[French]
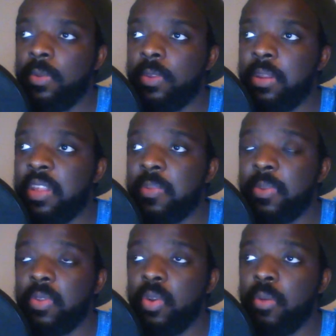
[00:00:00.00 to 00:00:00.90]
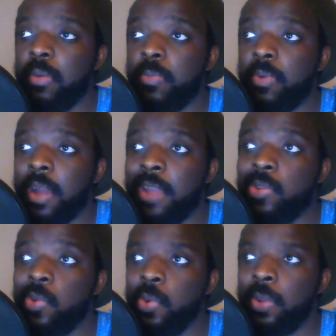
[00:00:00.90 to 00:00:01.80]
C'est une espèce de roman pour
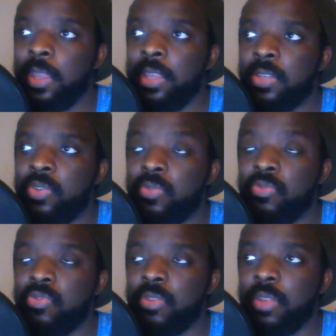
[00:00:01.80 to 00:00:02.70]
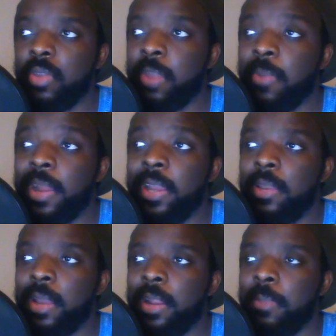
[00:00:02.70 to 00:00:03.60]
ados et je, je un peu à,
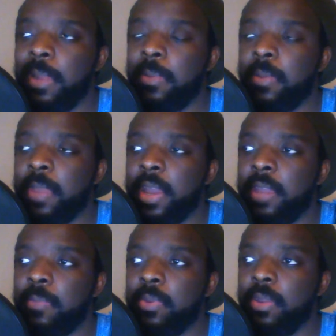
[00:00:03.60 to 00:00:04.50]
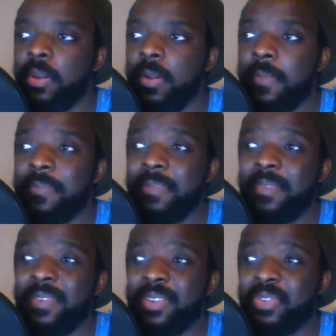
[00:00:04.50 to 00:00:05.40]
les premiers Harry Potter. Mais
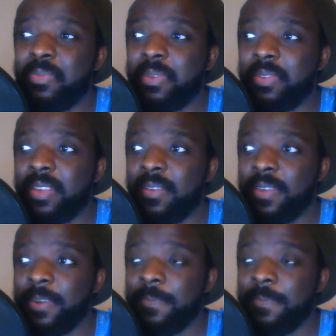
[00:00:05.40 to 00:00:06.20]
franchement, ça va.